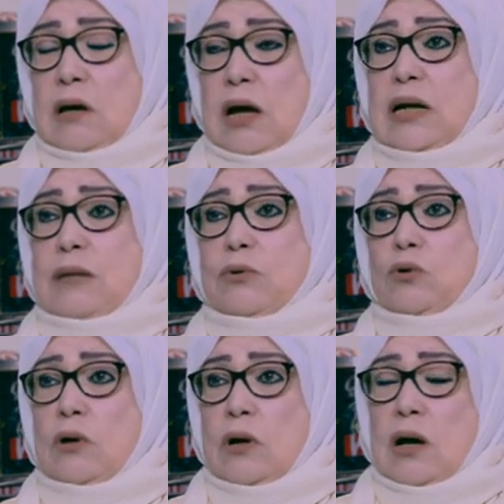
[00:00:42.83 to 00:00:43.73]
قال
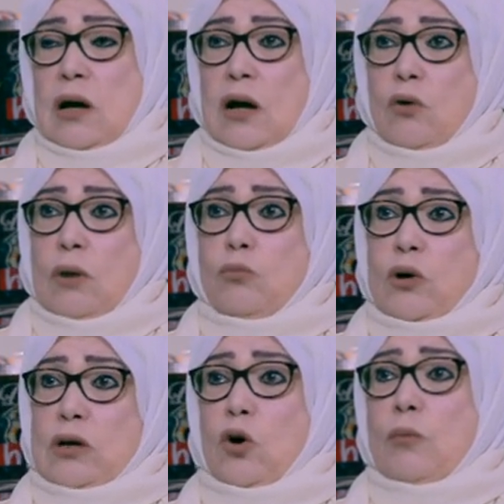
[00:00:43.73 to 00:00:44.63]
لابنه قال له ابوك
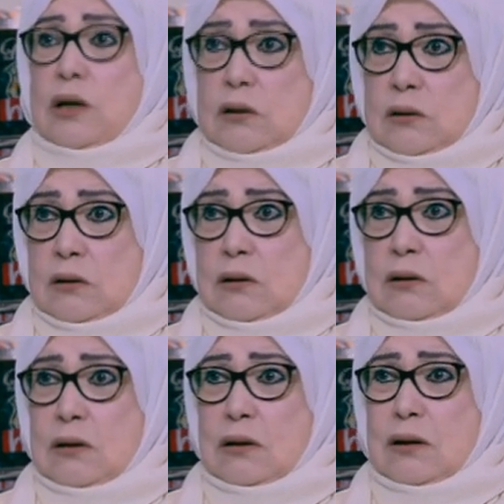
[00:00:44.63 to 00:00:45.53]
كان عمر
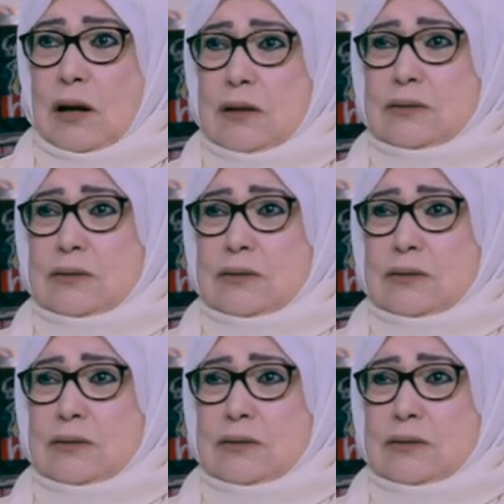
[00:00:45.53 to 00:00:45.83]
أيوة.